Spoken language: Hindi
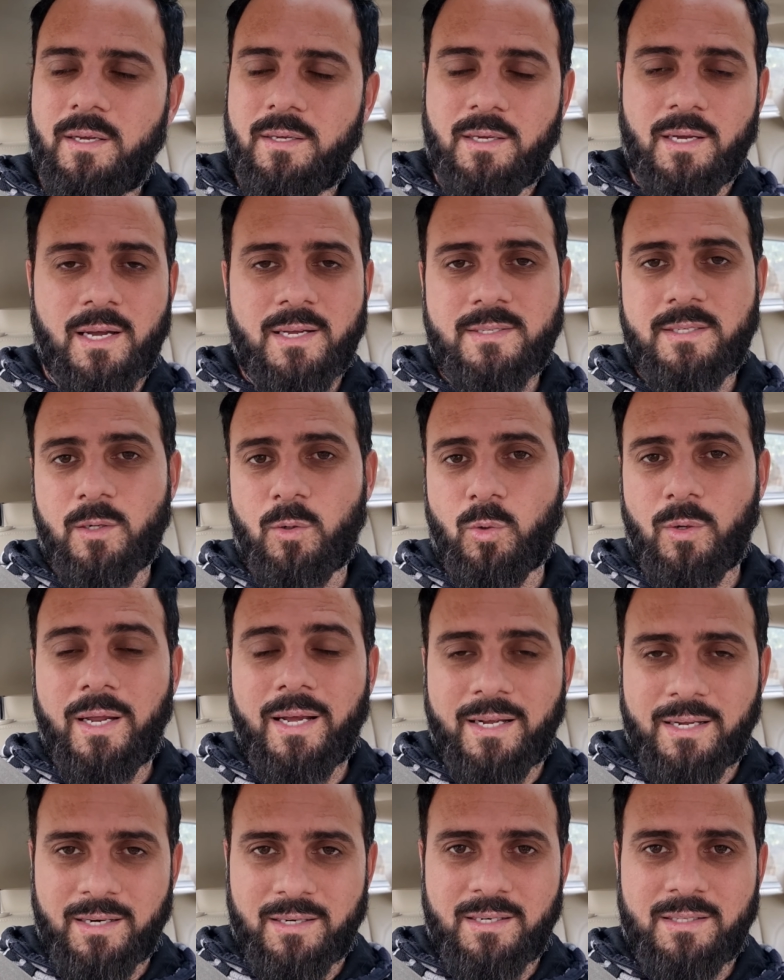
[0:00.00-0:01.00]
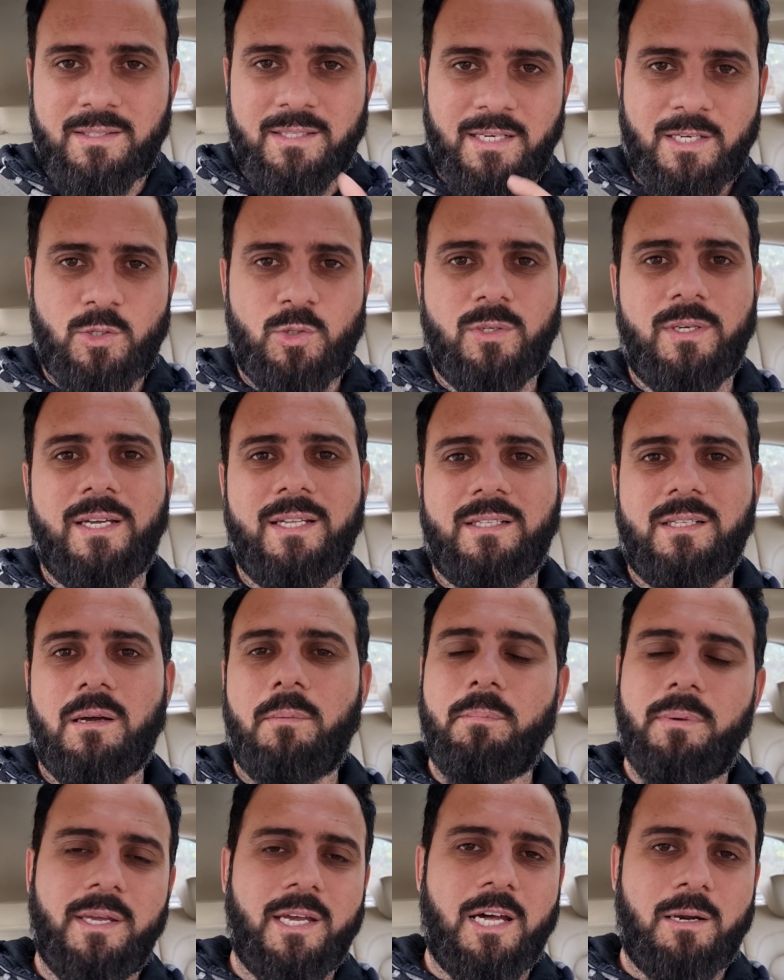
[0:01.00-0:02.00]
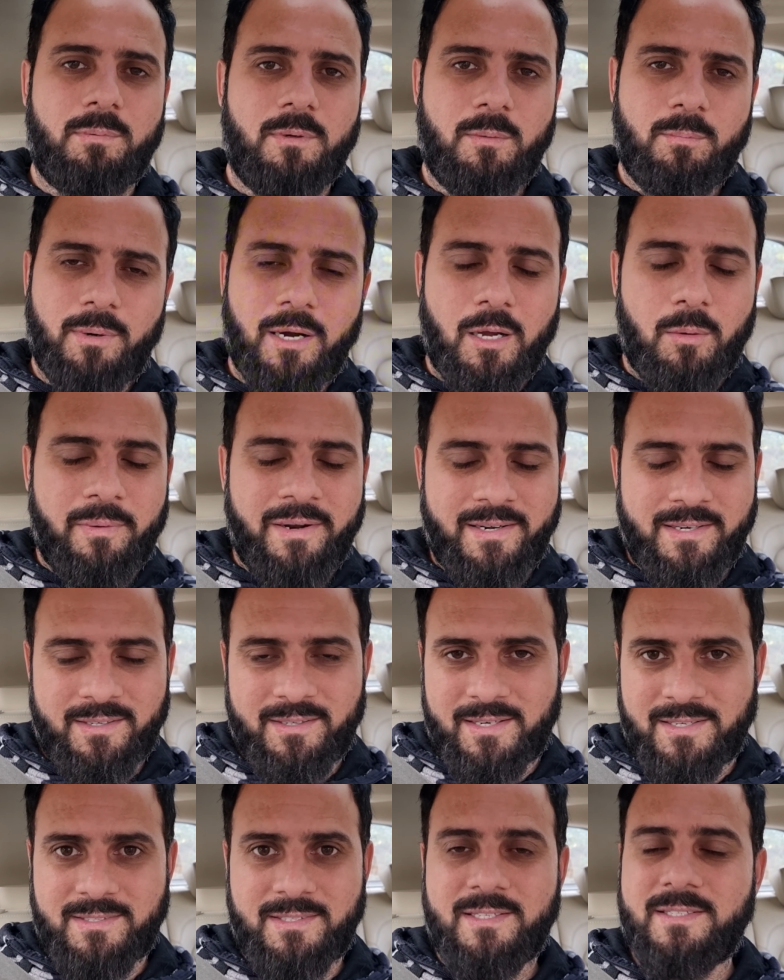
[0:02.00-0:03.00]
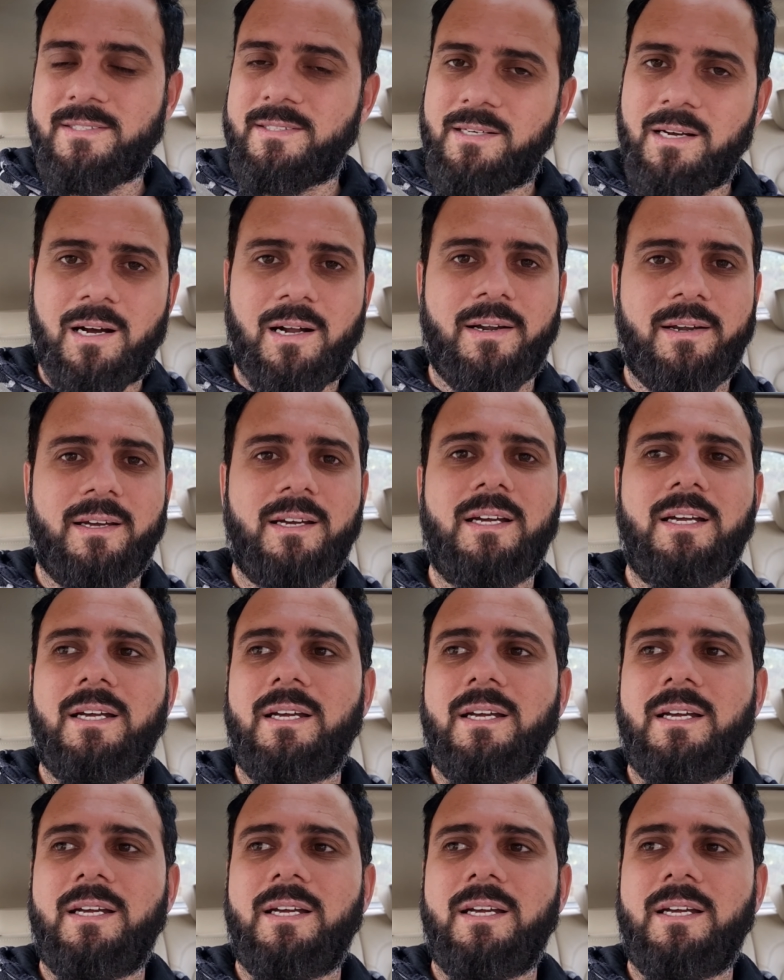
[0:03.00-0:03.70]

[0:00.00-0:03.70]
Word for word: यहाँ से कलेक्ट करना था जुनेद का बी आर पी बायोमेट्रिक रेजिडेंस कार्ड